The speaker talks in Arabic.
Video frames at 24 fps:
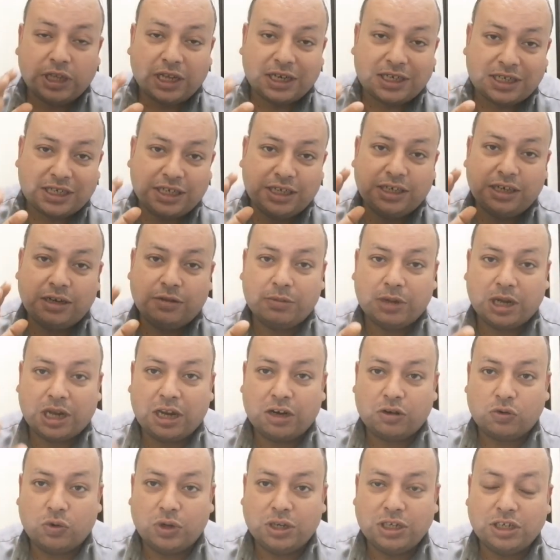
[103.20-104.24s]
دارسين
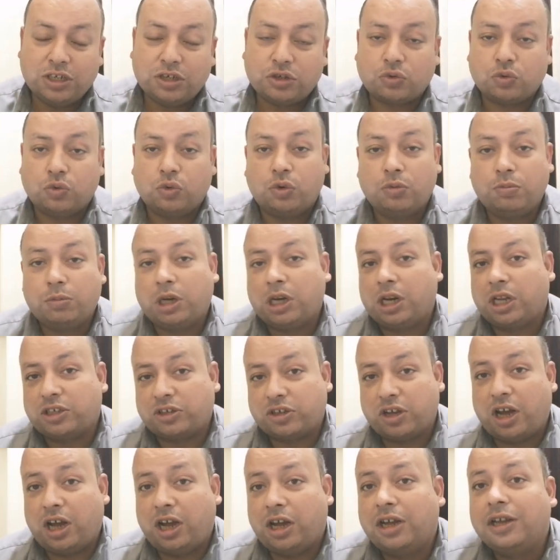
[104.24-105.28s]
المجال كويس وهُم
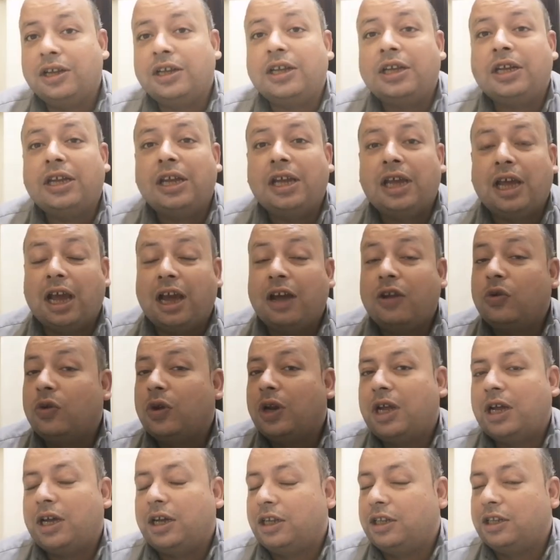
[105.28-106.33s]
الأصح،
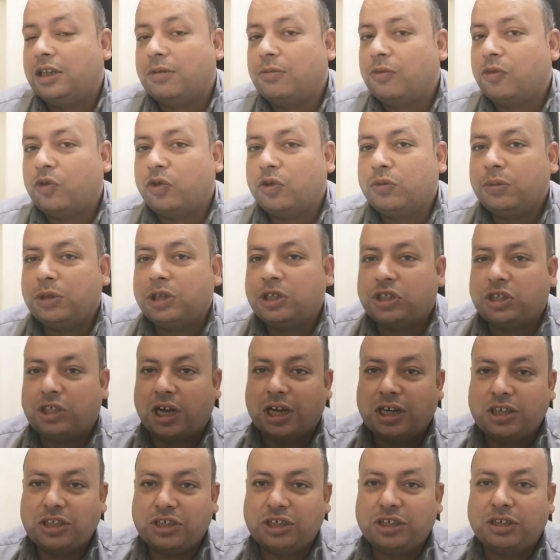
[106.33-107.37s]
قالوا لأ إحنا المفروض ما
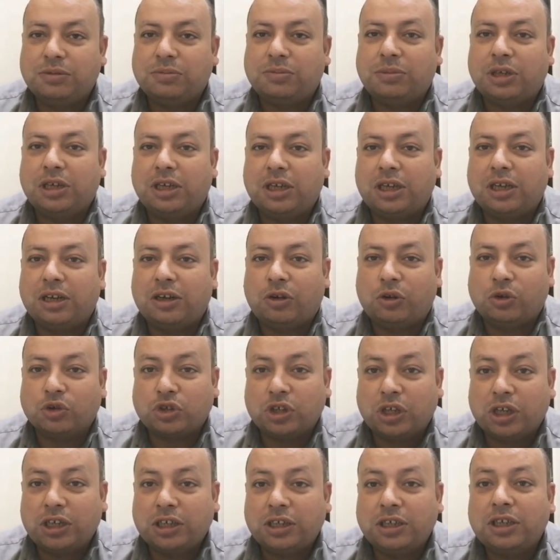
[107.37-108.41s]
نشتغلش
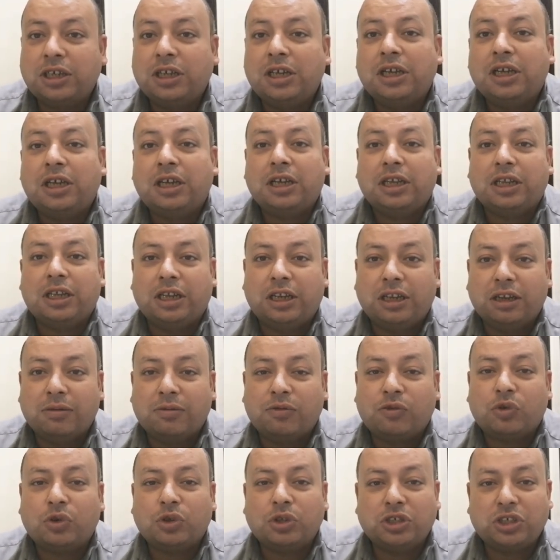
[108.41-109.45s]
بالحصان، إحنا
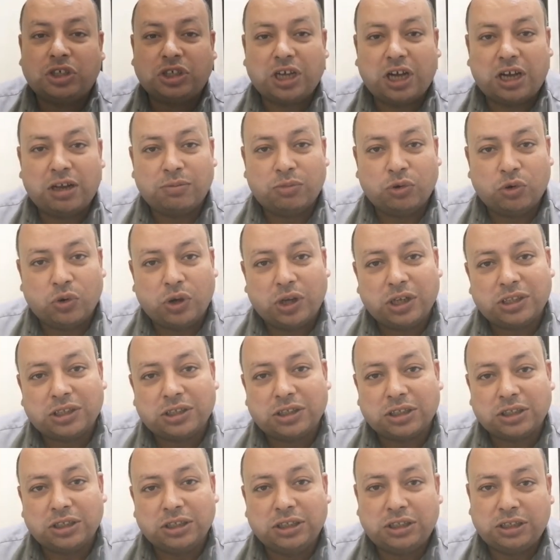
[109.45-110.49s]
المفروض نشتغل
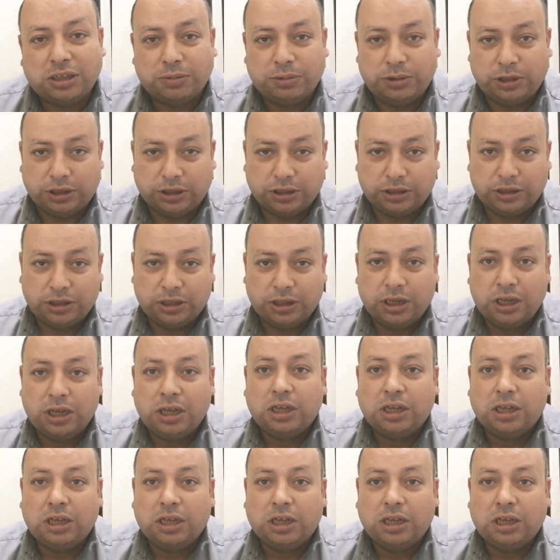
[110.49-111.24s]
بالواط التبريد.